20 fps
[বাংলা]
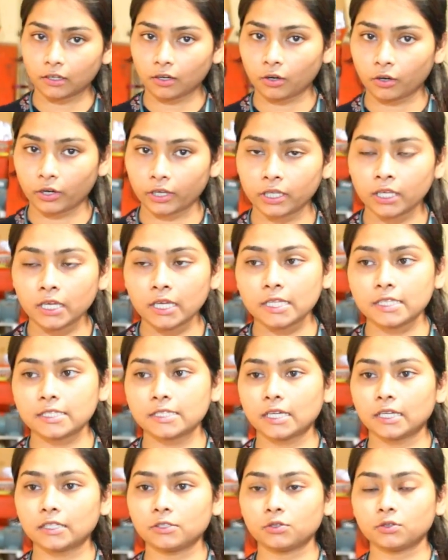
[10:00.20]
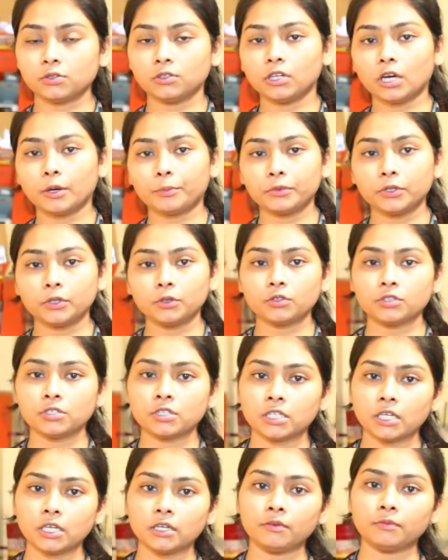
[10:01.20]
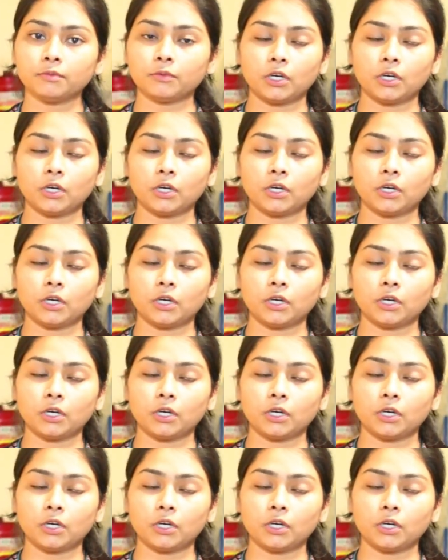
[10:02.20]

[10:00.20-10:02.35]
দেওয়া হয় যার জন্য আপনি হচ্ছে